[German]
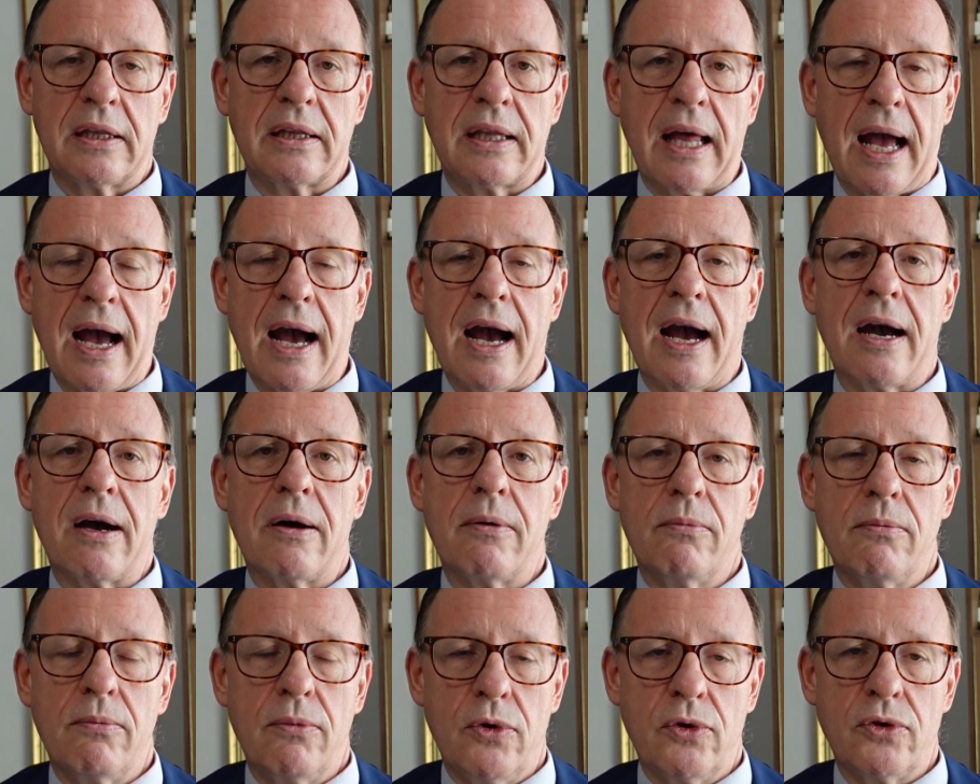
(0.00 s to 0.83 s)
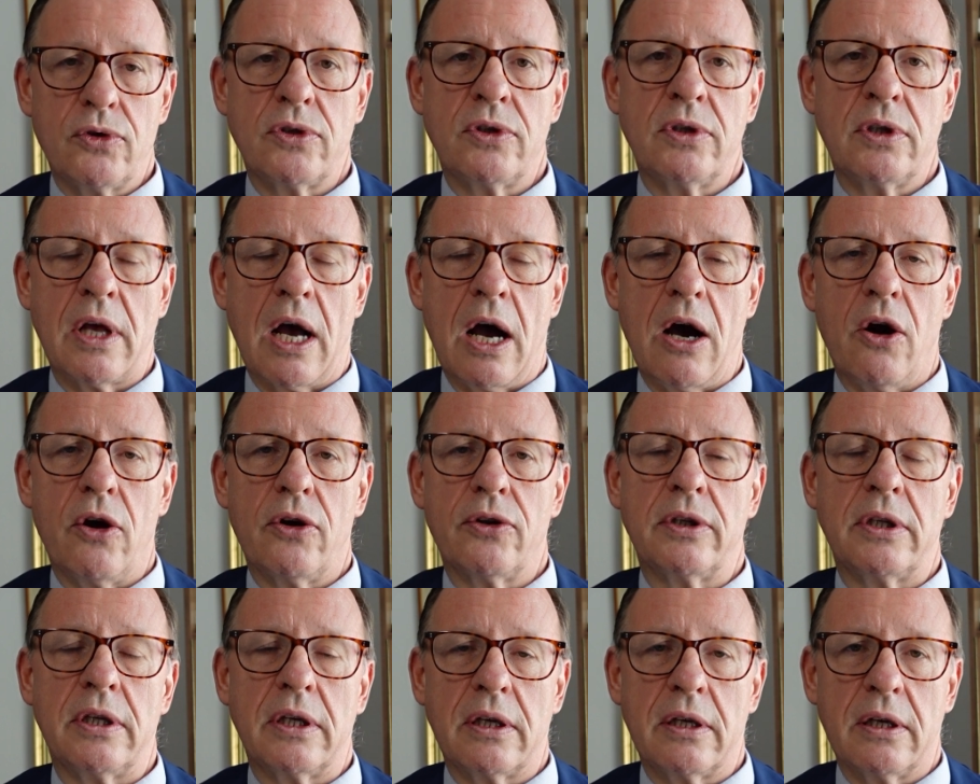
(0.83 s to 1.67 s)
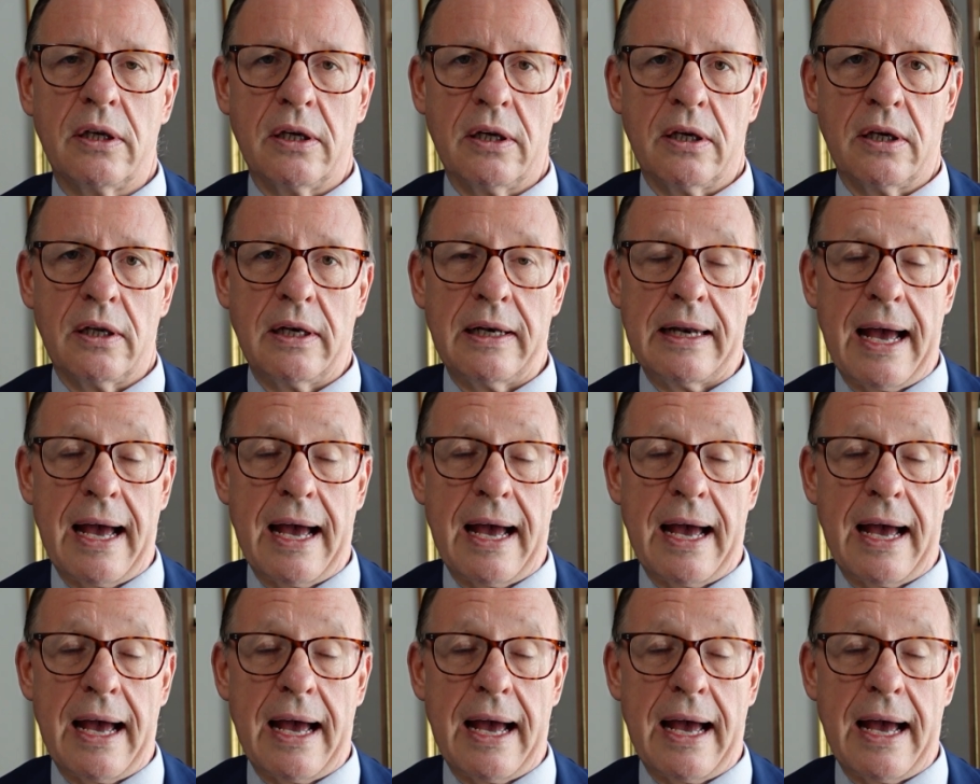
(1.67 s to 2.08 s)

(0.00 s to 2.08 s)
Da müssen die äh,